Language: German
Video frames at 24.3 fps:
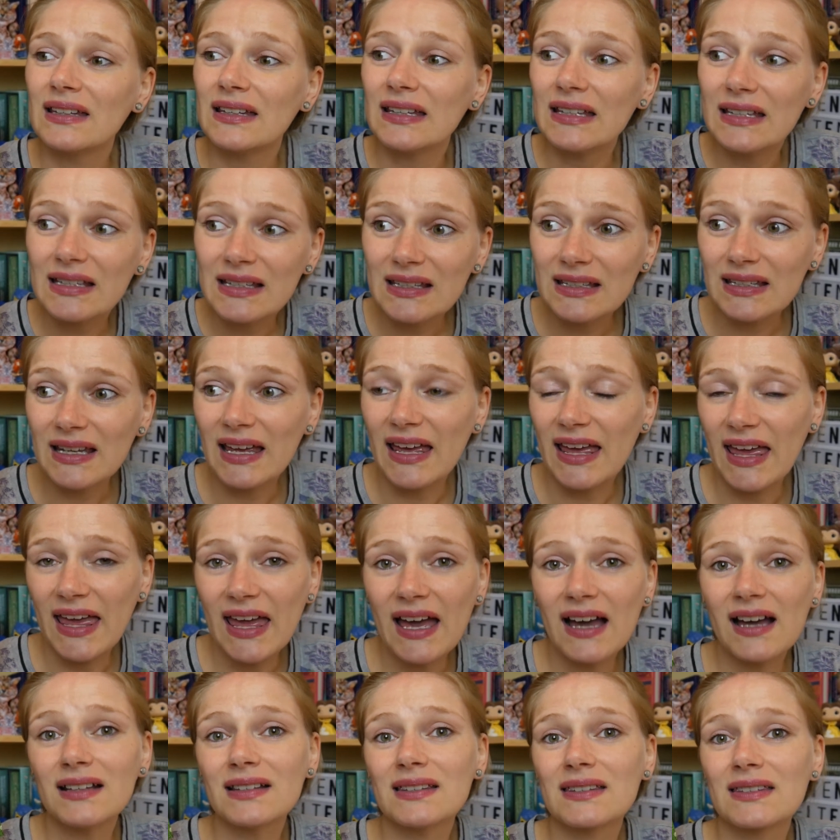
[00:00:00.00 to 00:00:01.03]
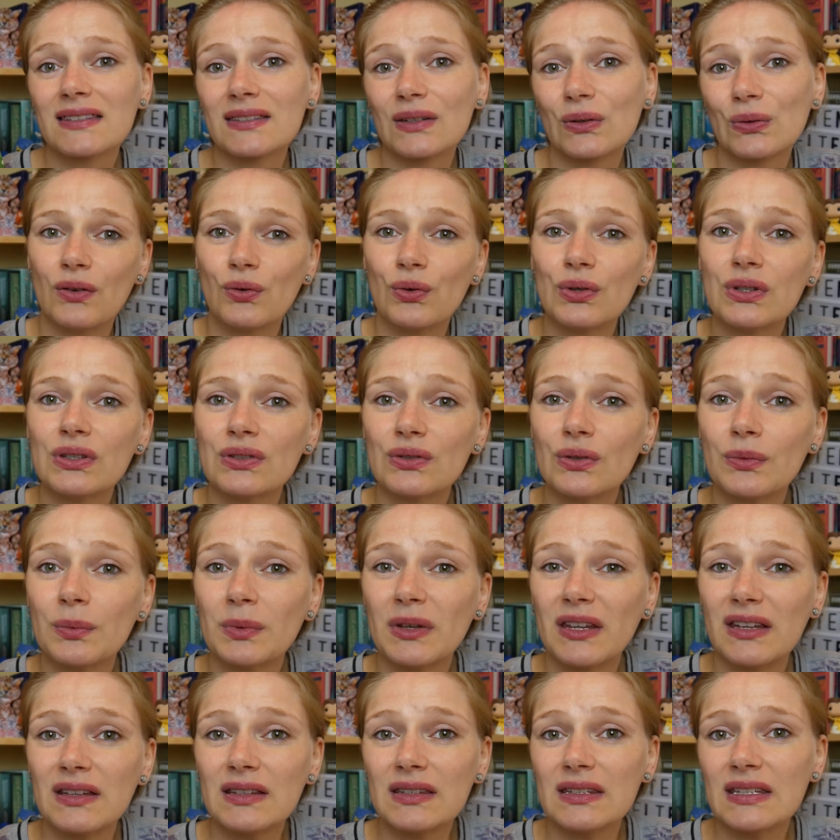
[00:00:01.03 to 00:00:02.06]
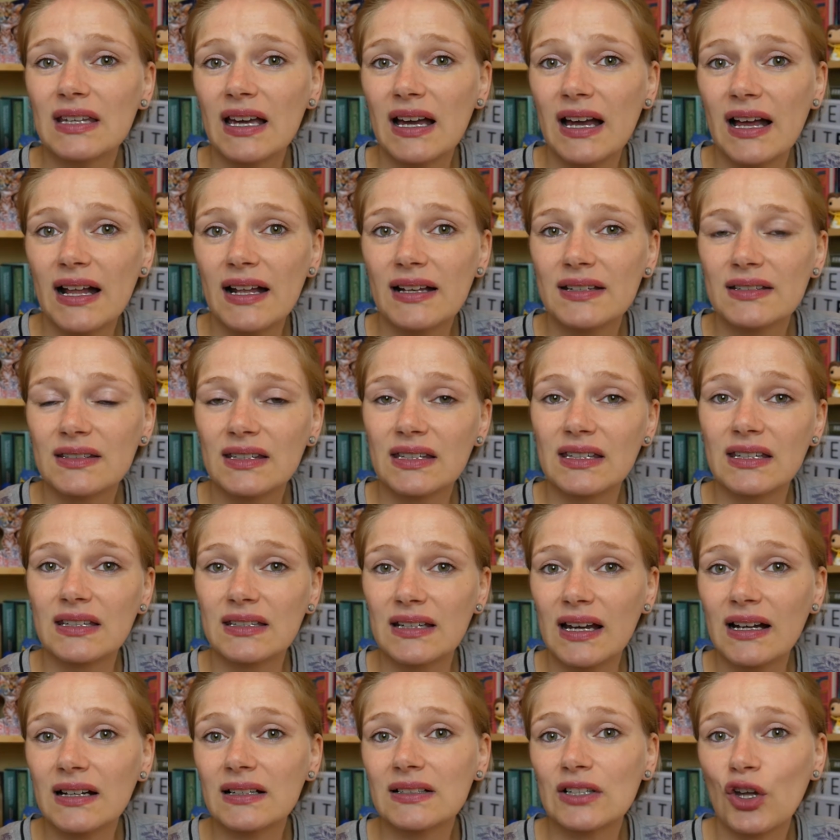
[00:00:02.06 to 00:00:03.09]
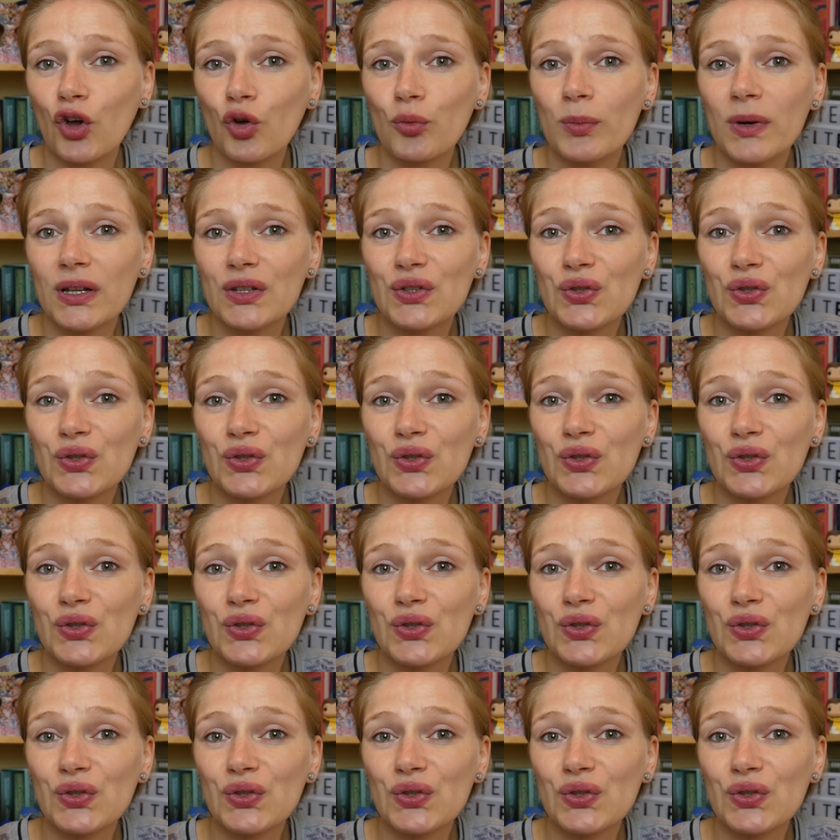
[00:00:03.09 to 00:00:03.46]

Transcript: in ihr Herz und so beginnt sie halt, sich Gedanken darüber